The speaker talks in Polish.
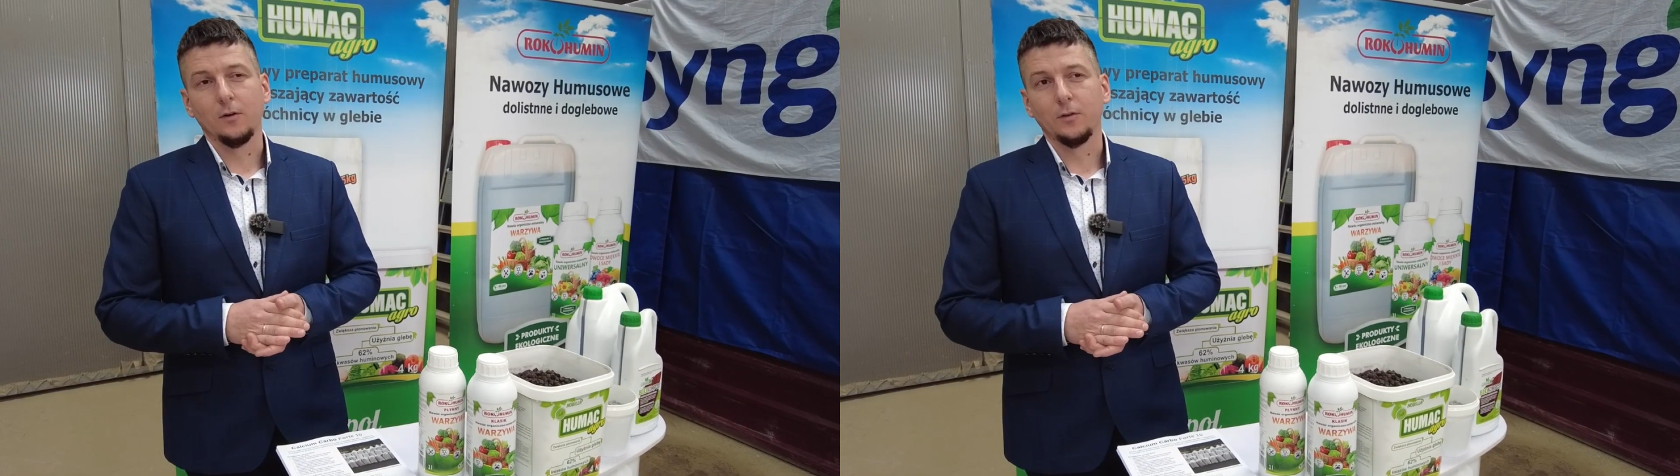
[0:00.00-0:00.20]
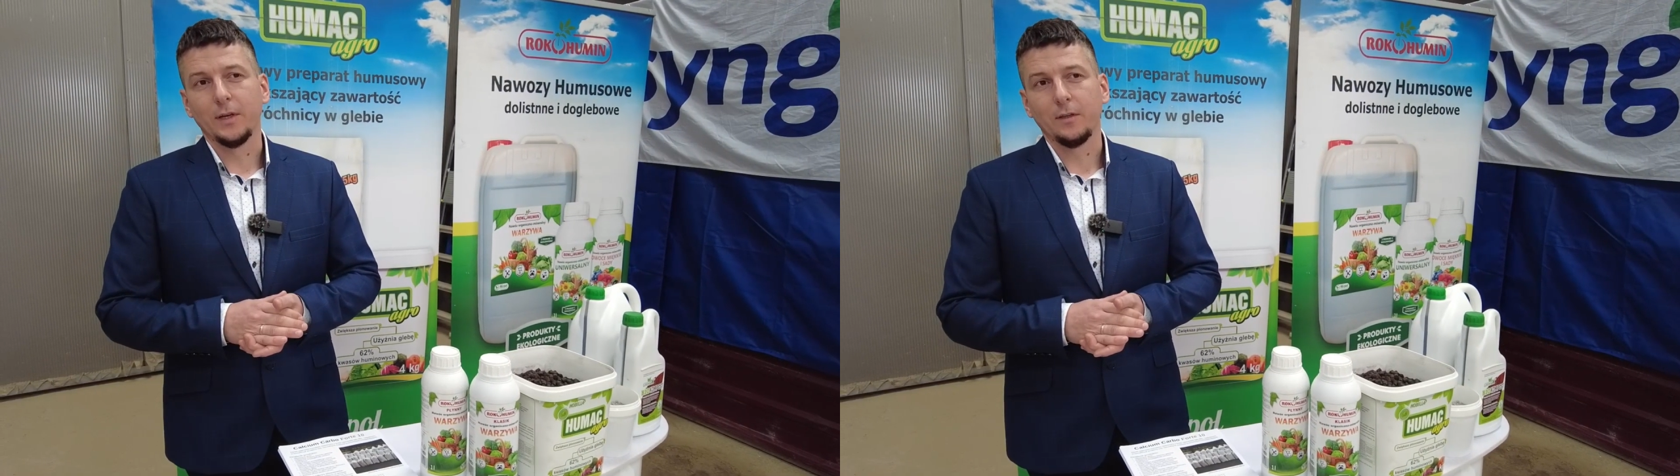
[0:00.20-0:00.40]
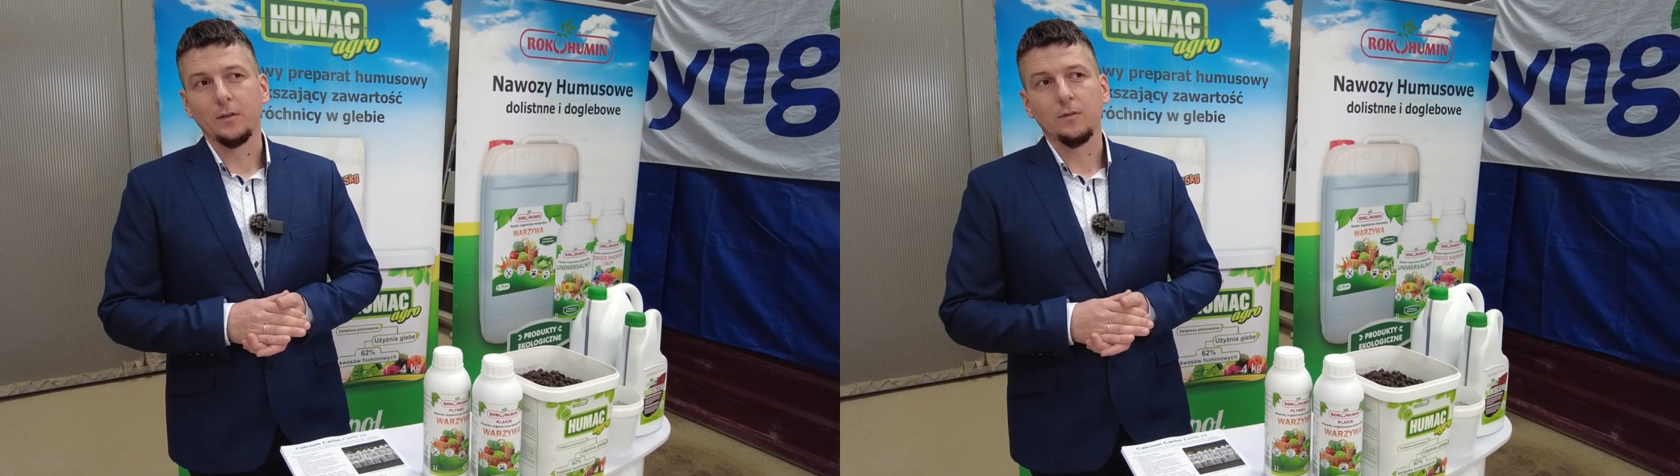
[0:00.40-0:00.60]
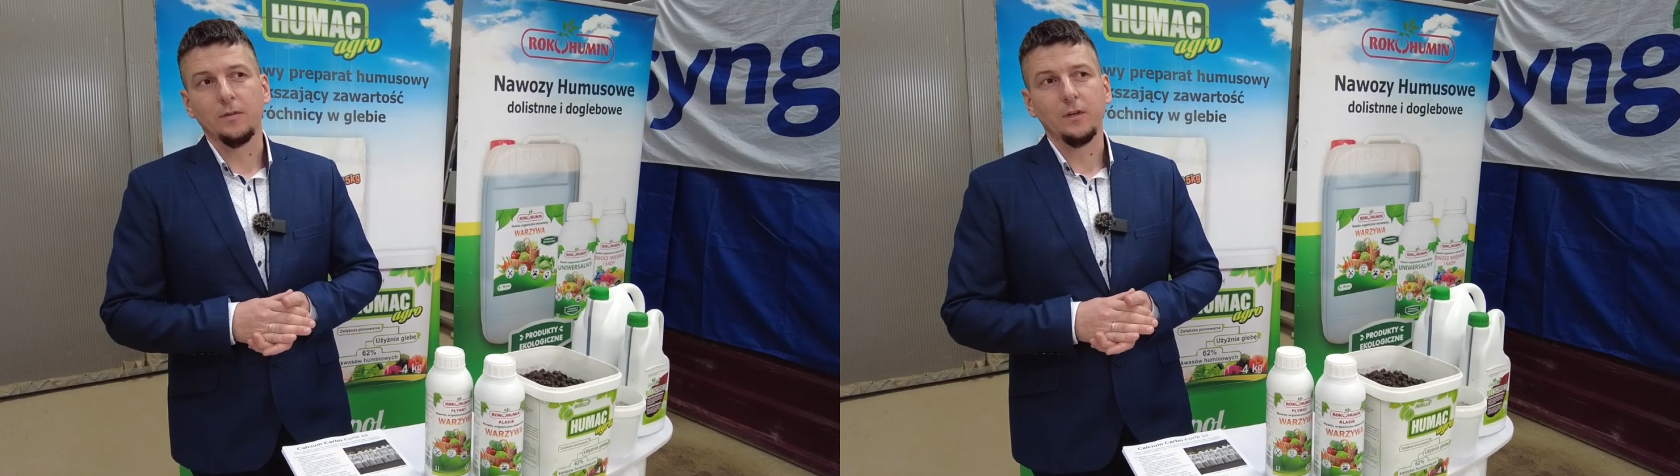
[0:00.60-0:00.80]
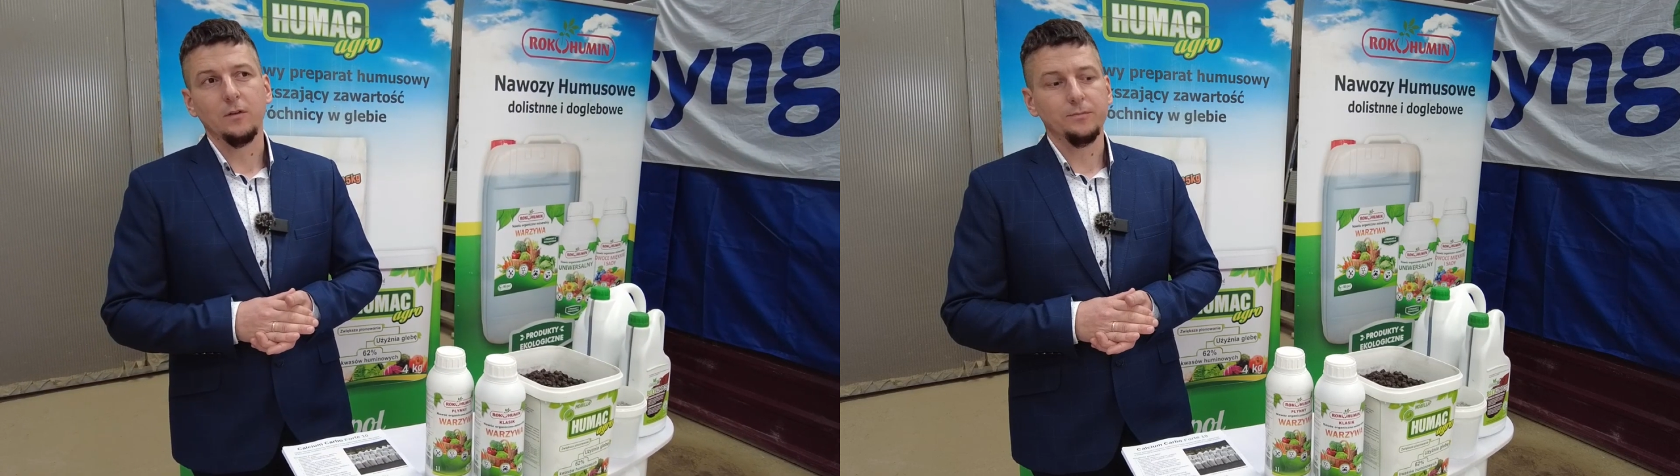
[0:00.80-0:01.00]

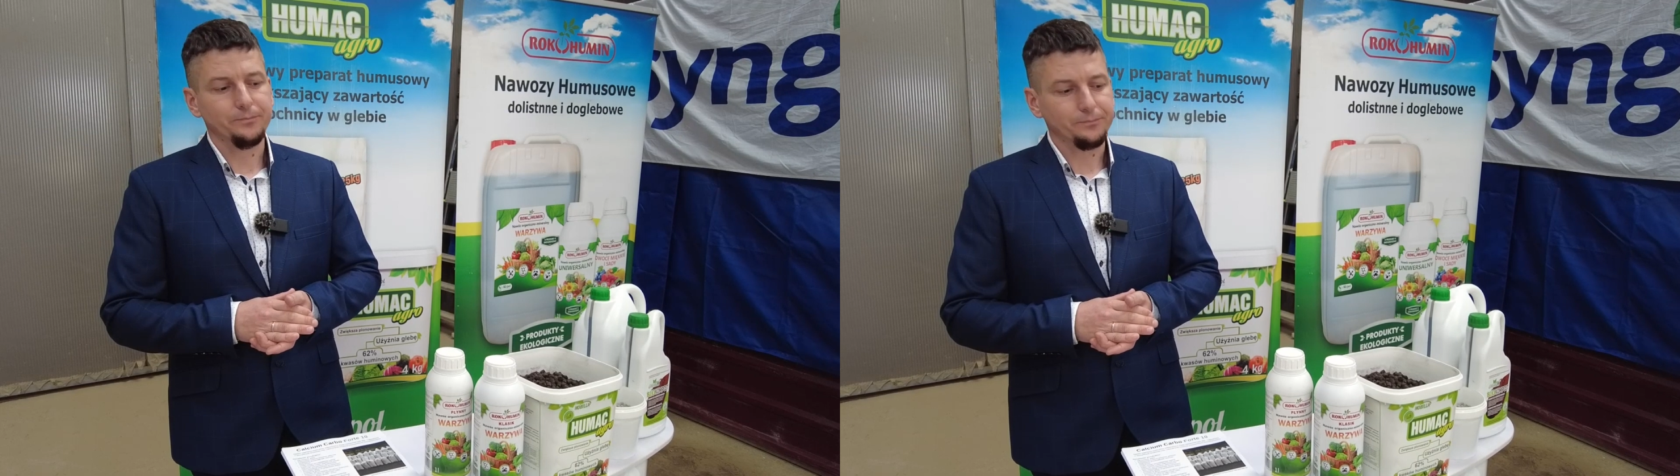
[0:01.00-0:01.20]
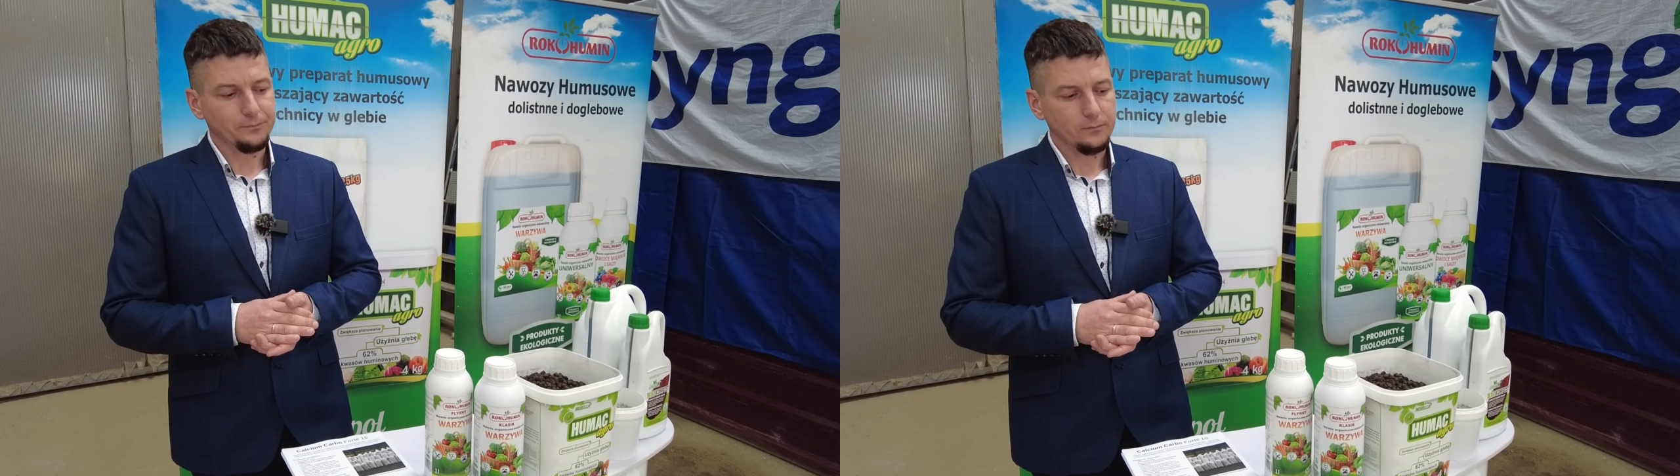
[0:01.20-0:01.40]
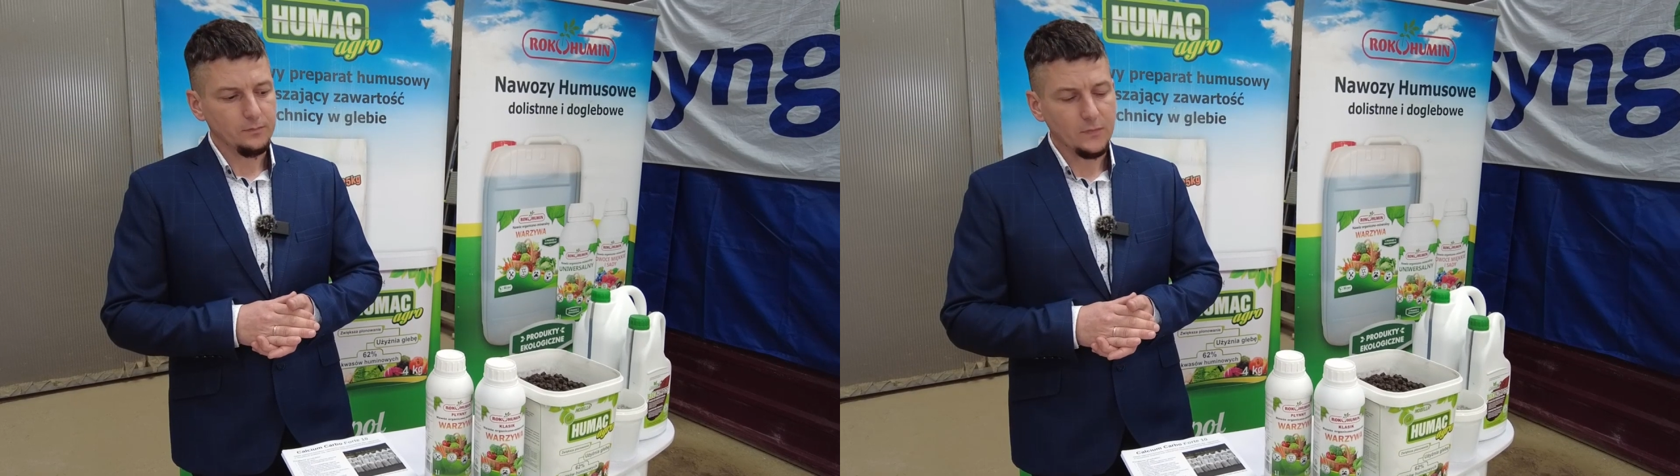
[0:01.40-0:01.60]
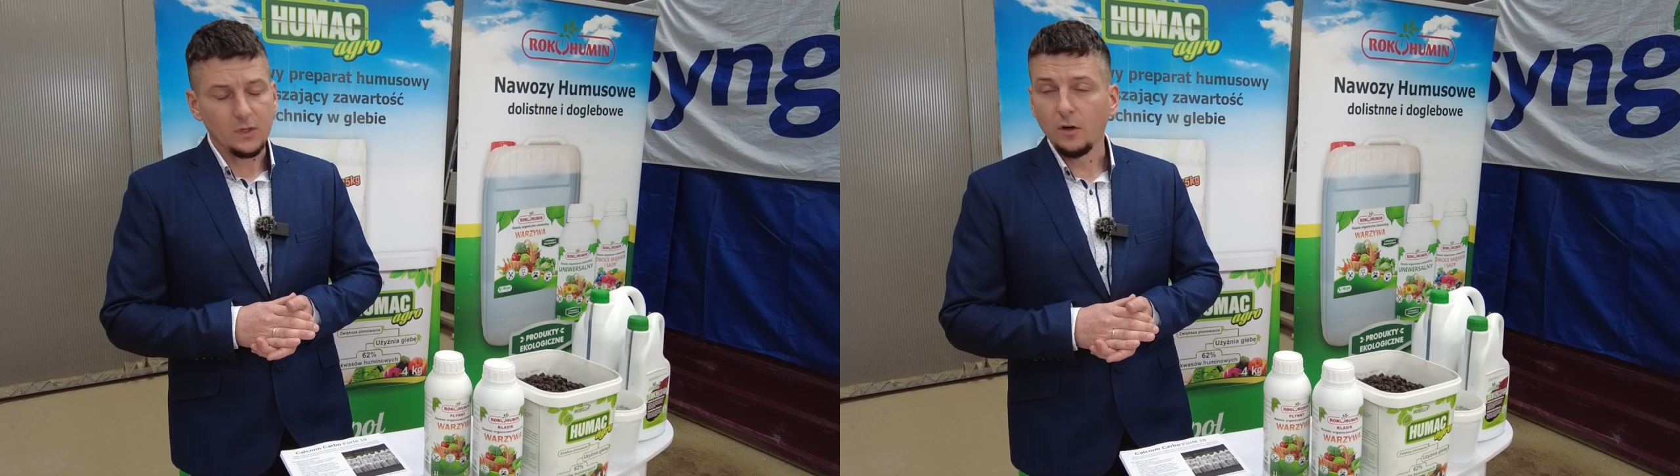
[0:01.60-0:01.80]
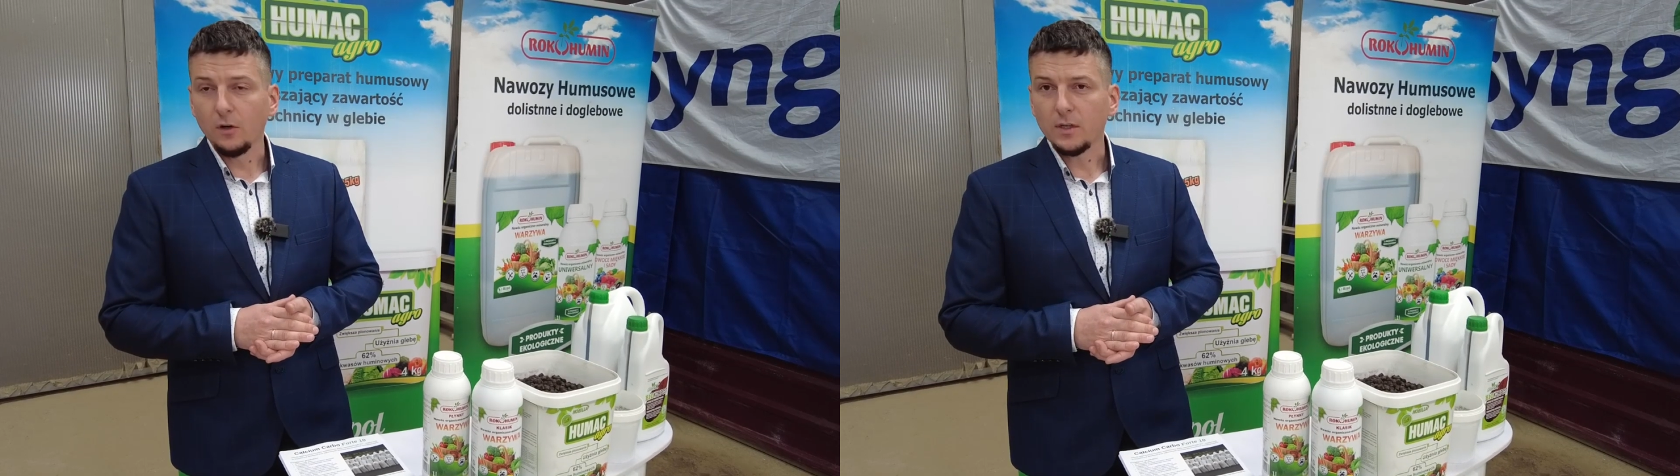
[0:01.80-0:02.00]
leonardytowego
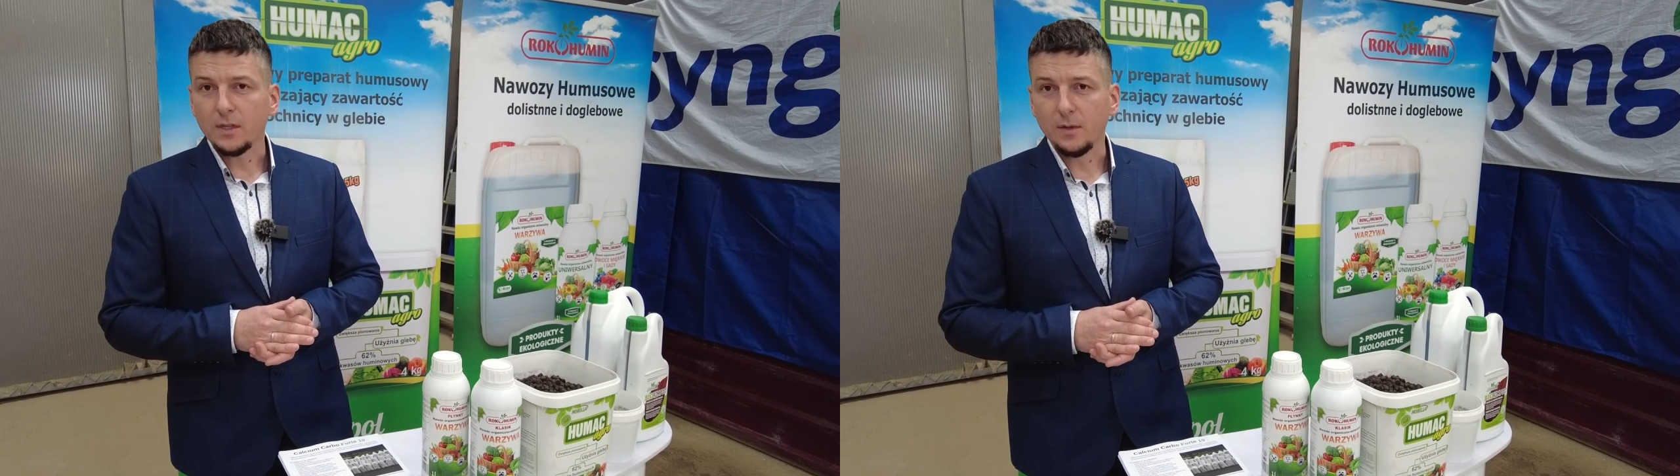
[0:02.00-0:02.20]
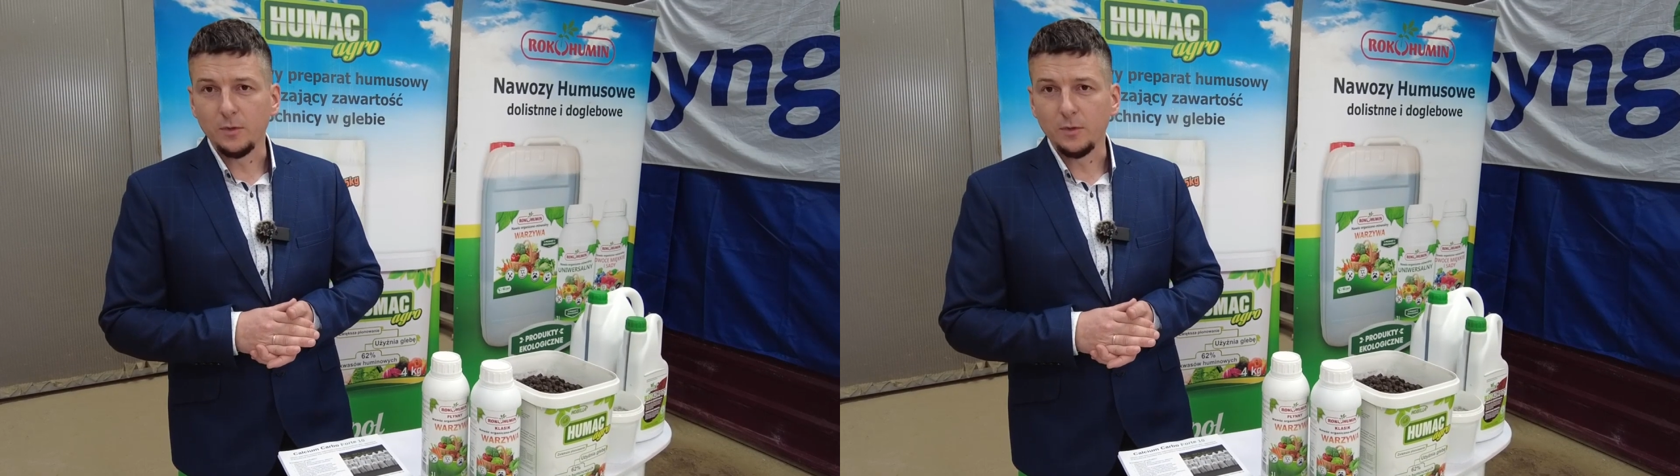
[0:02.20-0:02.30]
oraz